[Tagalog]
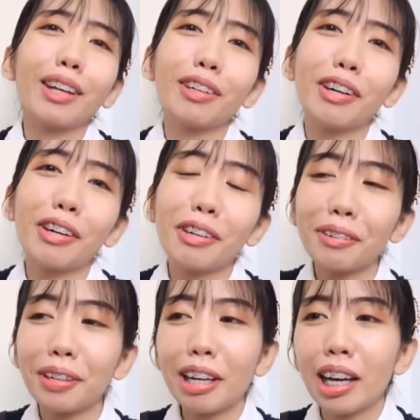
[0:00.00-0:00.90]
I don't
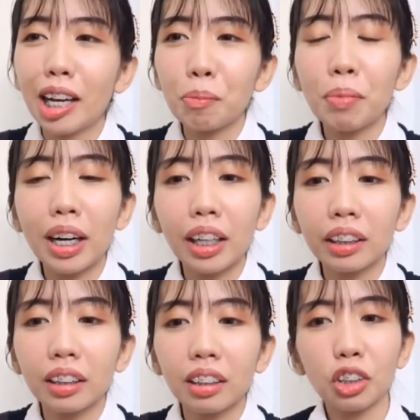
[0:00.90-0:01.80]
know.
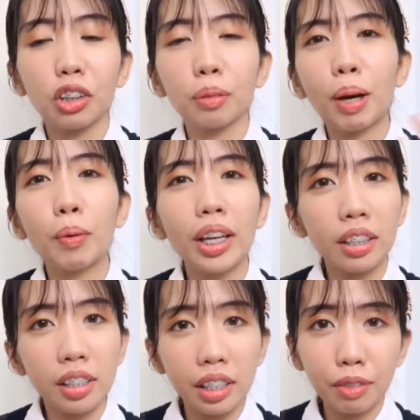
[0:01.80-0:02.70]
But, yun, bawal
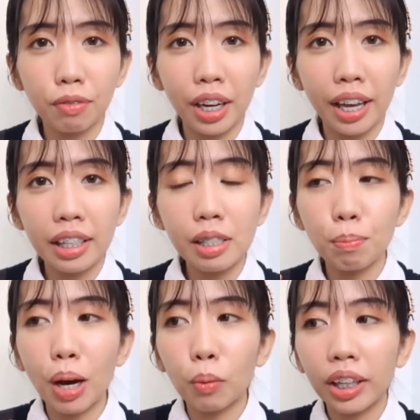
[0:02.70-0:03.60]
ang sleeveless.
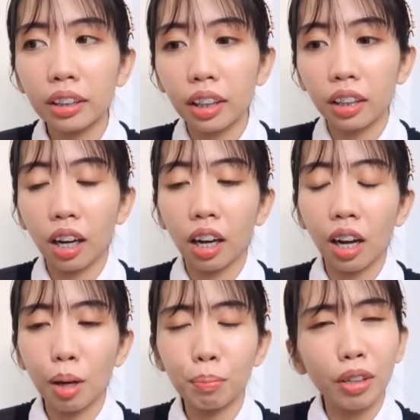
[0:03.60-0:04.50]
Bawal din ang
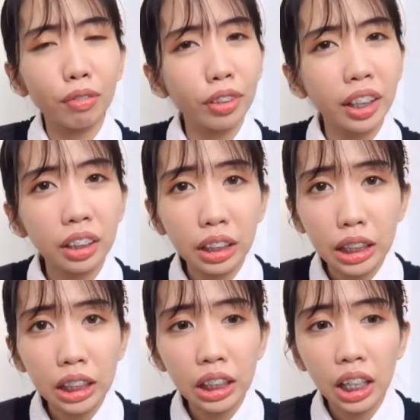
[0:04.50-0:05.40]
above the
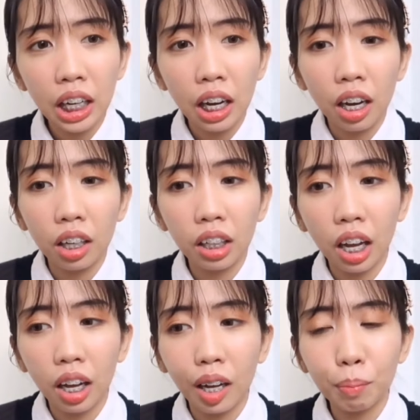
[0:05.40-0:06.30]
knee
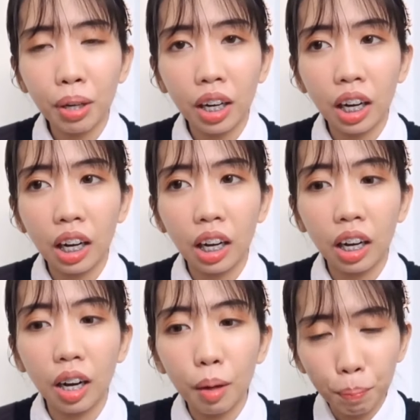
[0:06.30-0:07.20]
na mga
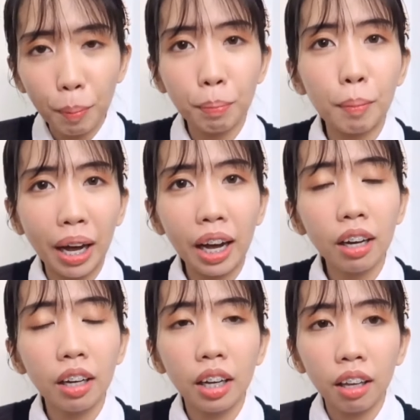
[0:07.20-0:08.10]
pambaba.
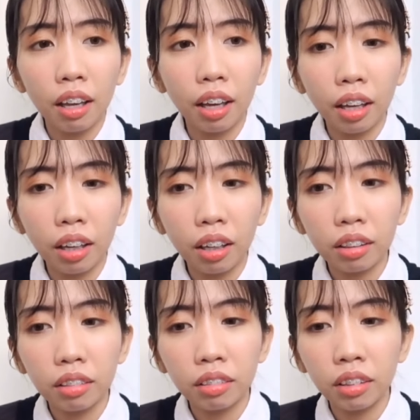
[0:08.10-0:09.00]

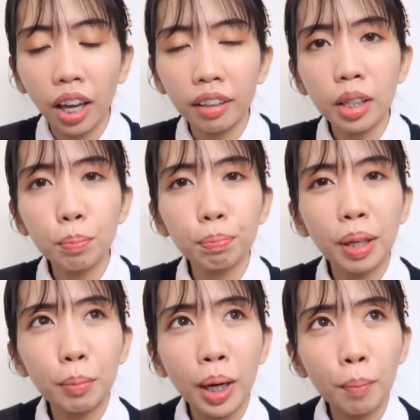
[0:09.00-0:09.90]
And, I think
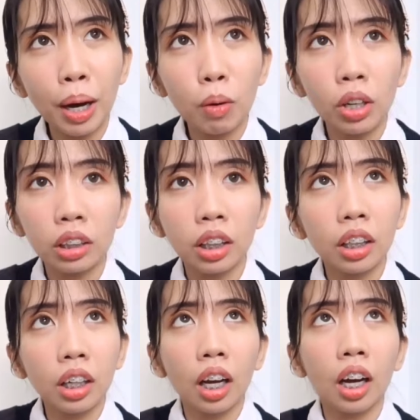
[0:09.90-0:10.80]
may mga bawal
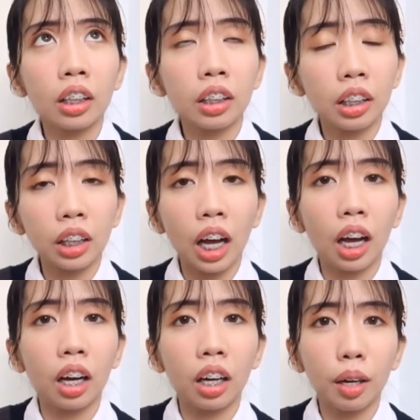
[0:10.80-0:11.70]
din ng kita
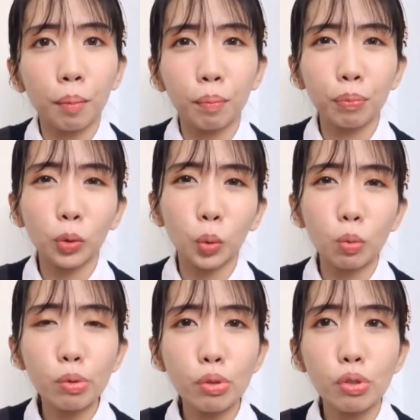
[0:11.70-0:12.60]
ang
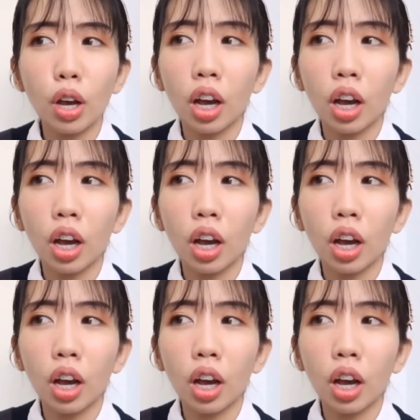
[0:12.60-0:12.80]
toes.